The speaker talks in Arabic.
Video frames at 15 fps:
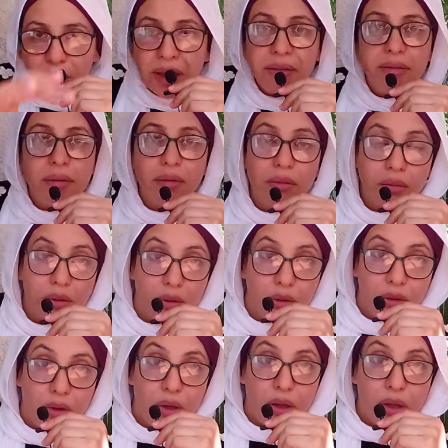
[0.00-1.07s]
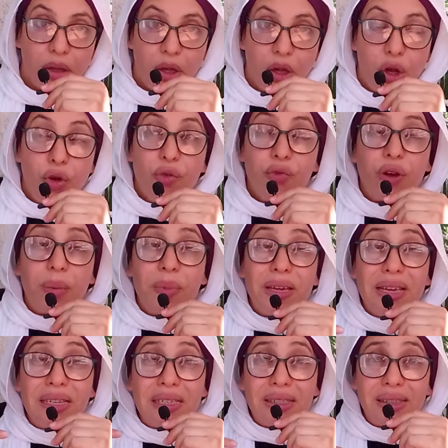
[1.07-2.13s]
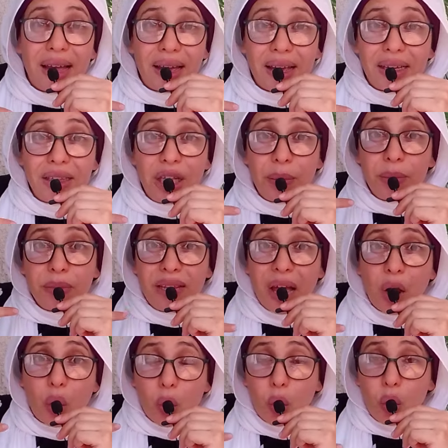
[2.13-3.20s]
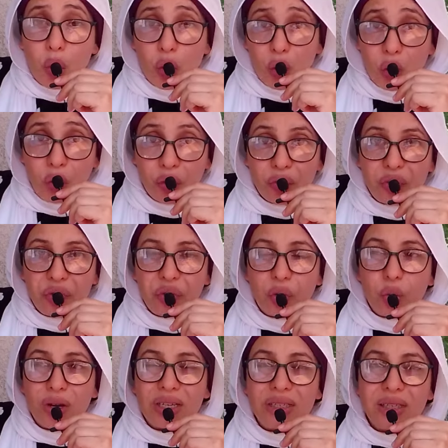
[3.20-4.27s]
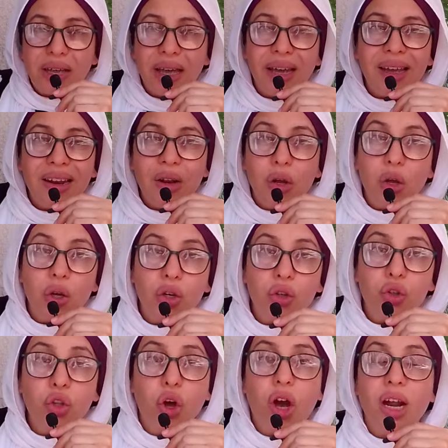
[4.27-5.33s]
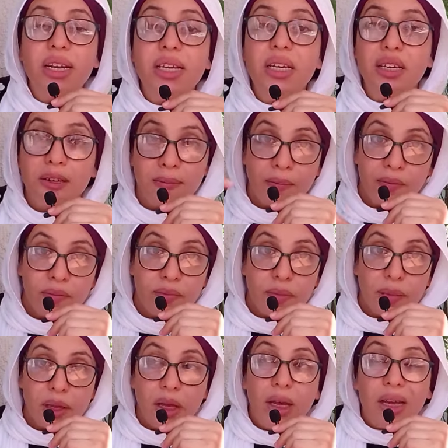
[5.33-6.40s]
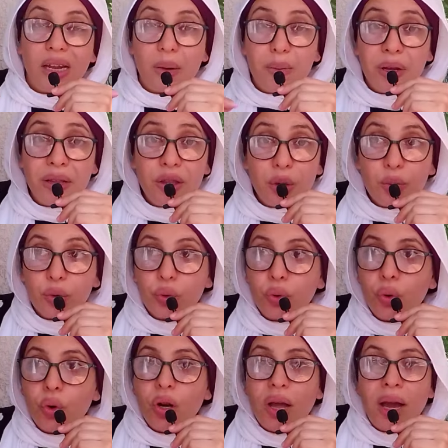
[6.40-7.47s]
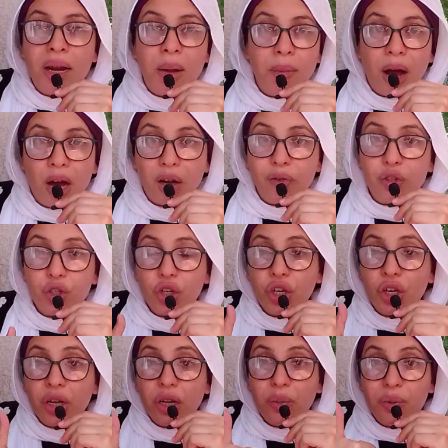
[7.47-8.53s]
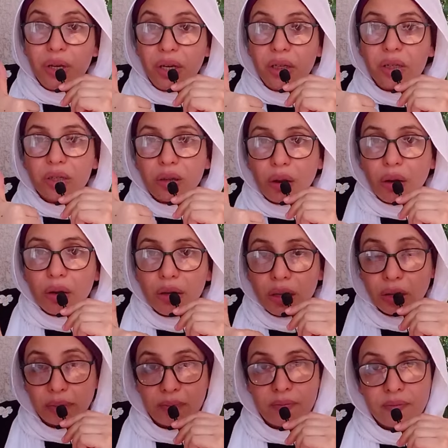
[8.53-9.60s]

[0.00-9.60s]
جن فبيستخدم ده كله في وسائل إخضاع ليكي البنت بتقول أنا معرفش إيه اللي بيحصل لي